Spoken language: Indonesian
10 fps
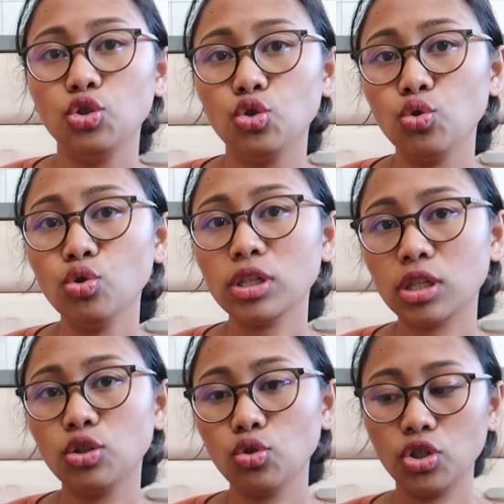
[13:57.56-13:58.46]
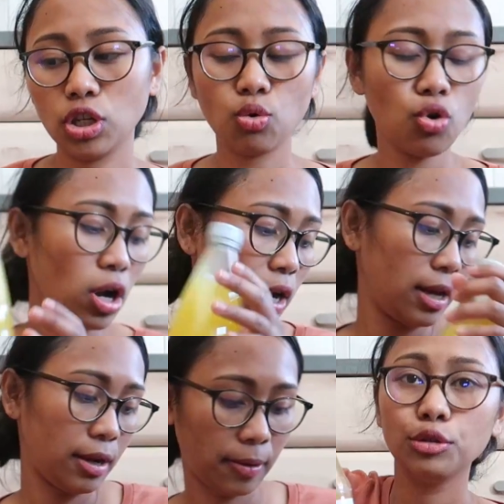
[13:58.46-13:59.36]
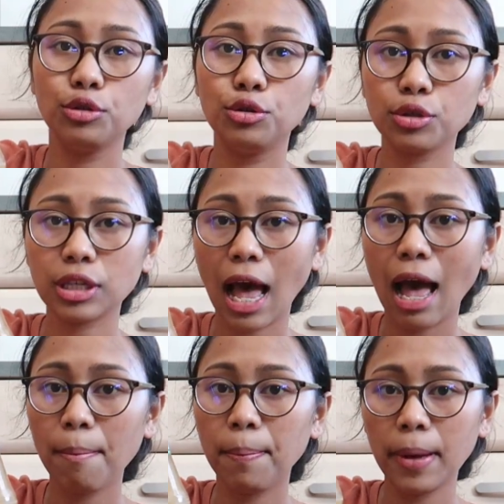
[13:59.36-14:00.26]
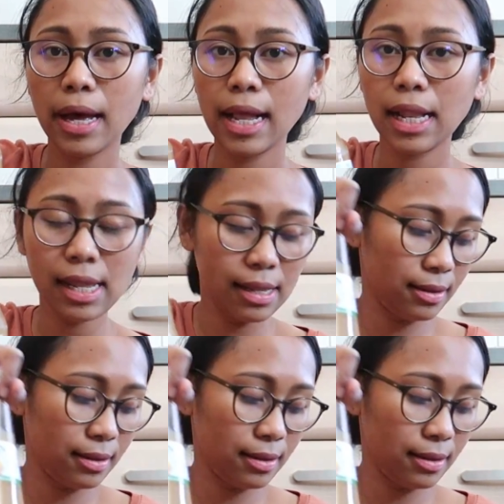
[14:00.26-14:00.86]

jus, jus jeruk, jus apel